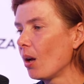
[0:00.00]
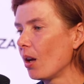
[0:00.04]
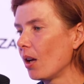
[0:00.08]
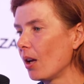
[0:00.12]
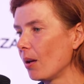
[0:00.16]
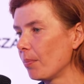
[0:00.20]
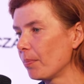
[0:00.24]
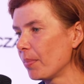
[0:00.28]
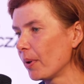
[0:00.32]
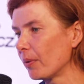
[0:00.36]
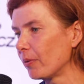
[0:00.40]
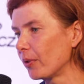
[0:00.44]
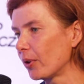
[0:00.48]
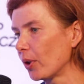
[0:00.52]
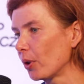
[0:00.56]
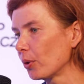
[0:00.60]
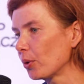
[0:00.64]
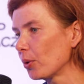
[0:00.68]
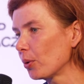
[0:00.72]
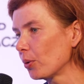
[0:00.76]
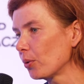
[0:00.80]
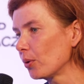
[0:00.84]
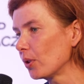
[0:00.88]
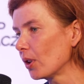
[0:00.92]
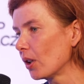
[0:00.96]
e,
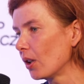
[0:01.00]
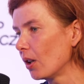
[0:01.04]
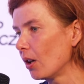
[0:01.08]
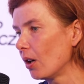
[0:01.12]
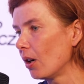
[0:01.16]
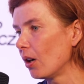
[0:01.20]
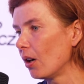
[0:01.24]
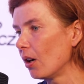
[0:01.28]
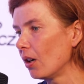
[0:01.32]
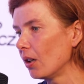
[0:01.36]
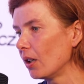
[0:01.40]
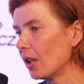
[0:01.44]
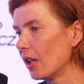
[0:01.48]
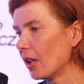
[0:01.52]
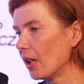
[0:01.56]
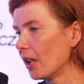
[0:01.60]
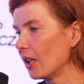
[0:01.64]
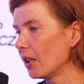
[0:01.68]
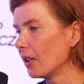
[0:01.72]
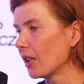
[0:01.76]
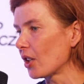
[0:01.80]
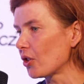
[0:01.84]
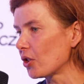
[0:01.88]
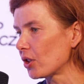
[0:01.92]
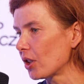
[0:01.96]
powrotu do
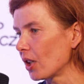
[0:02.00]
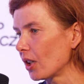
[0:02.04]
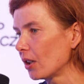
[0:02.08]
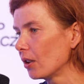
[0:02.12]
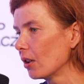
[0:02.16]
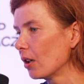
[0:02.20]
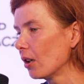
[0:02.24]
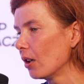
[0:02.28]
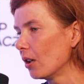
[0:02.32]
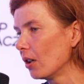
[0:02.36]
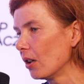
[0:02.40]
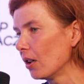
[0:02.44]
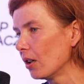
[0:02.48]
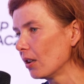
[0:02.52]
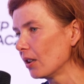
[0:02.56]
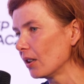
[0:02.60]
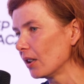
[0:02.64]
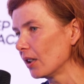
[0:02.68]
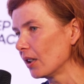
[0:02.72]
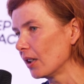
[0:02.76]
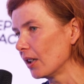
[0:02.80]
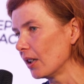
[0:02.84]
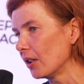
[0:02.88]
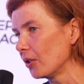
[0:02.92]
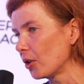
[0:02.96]
naszego
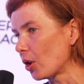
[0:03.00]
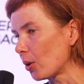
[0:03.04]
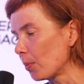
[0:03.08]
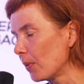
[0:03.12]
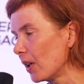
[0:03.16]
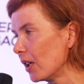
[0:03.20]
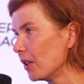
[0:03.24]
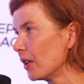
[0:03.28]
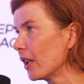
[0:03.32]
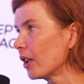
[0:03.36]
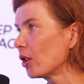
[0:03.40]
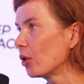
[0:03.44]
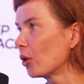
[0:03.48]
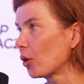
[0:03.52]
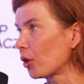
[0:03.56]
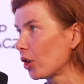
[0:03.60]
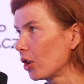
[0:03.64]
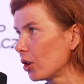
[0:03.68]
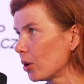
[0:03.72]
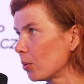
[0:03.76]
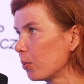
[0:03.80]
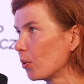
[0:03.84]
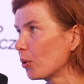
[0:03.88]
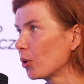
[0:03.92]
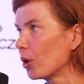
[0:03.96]
normalnego
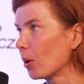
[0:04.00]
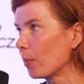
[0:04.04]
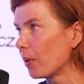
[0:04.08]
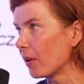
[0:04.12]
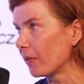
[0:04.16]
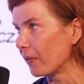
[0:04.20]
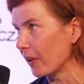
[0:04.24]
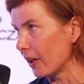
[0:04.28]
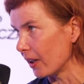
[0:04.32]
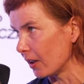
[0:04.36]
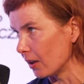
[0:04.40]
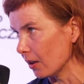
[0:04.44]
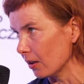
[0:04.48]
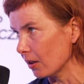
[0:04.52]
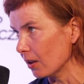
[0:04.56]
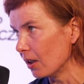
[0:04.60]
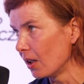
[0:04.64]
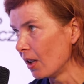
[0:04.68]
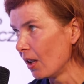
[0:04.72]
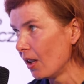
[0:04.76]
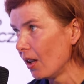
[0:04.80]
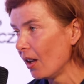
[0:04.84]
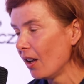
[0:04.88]
rytmu dobowego.